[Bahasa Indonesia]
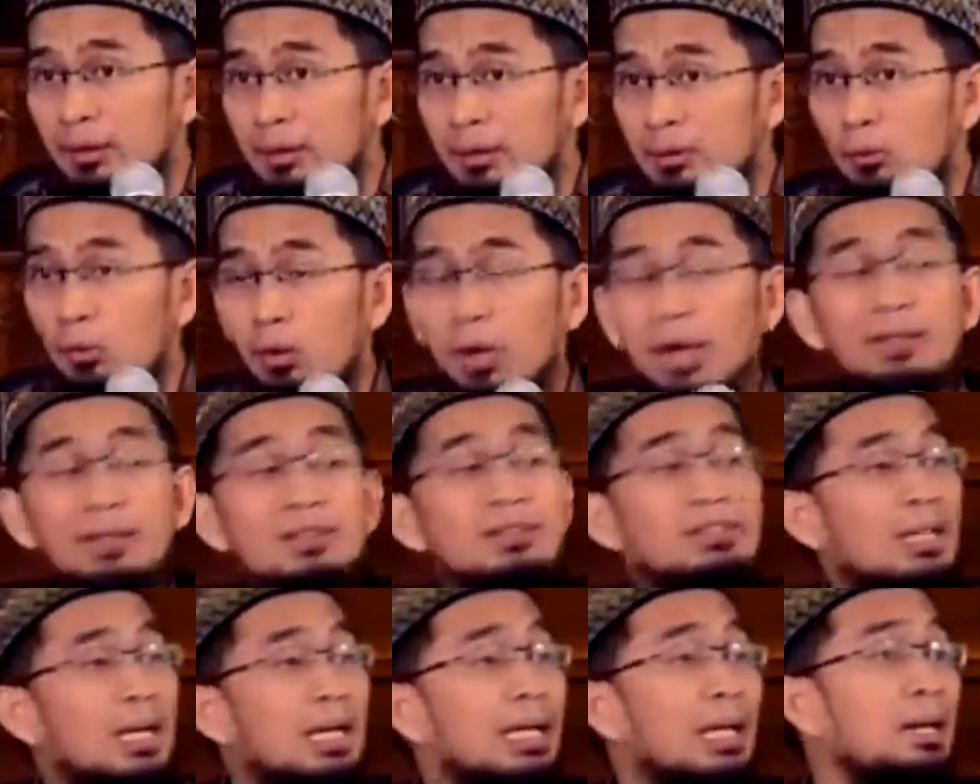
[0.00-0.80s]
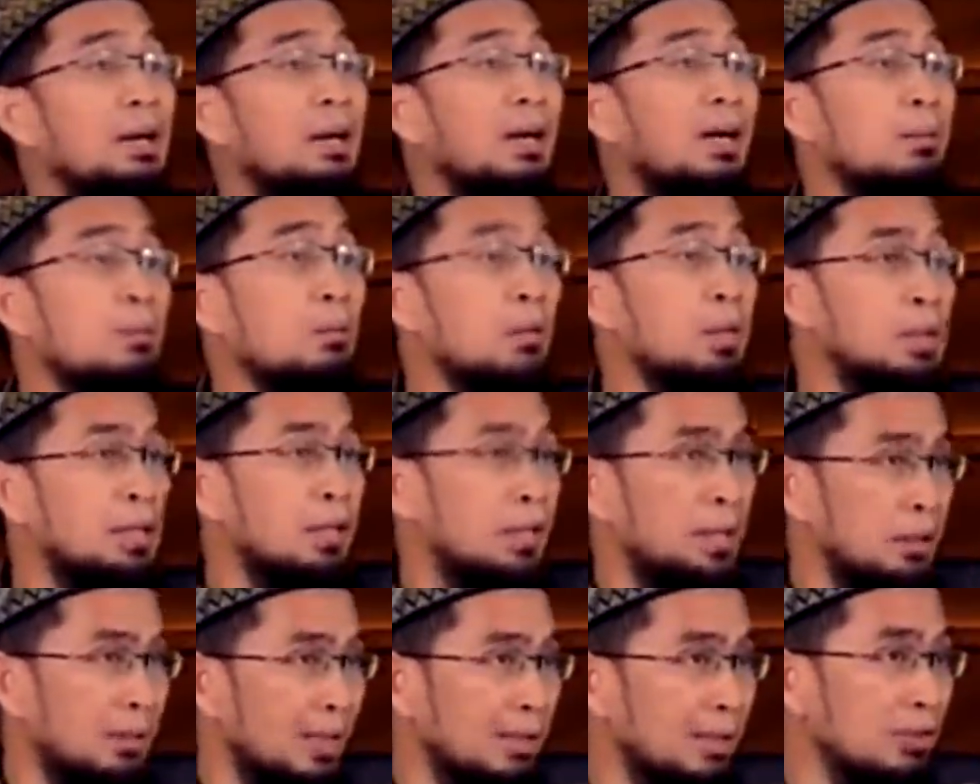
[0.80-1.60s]
Bukan segala yang kamu
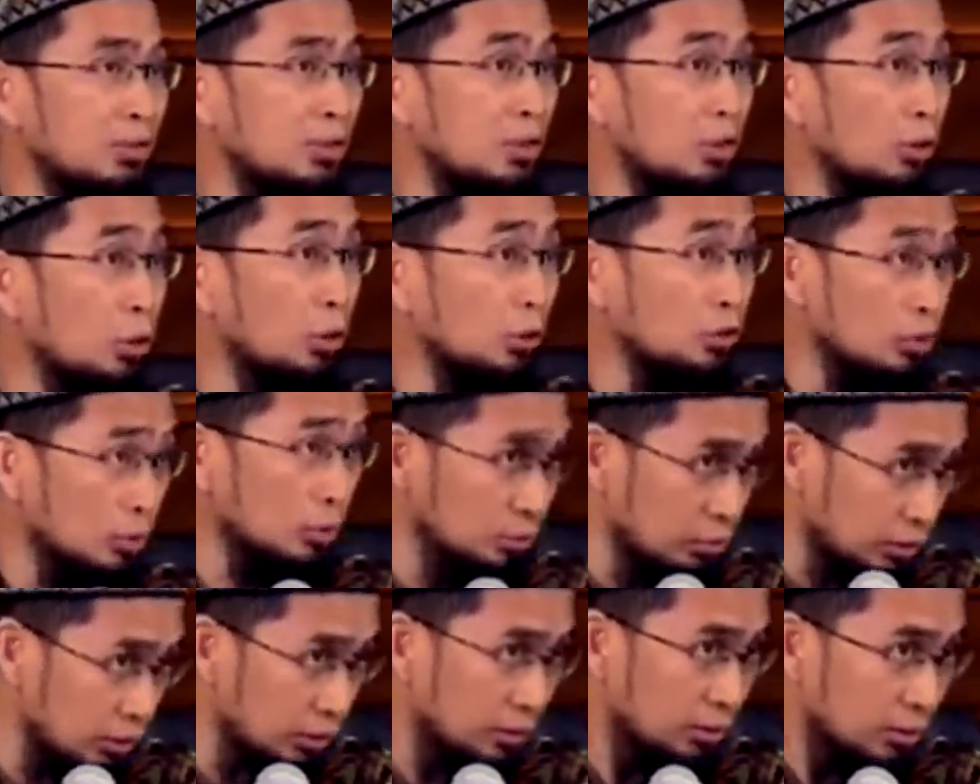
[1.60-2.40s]
inginkan mesti dikonsumsi.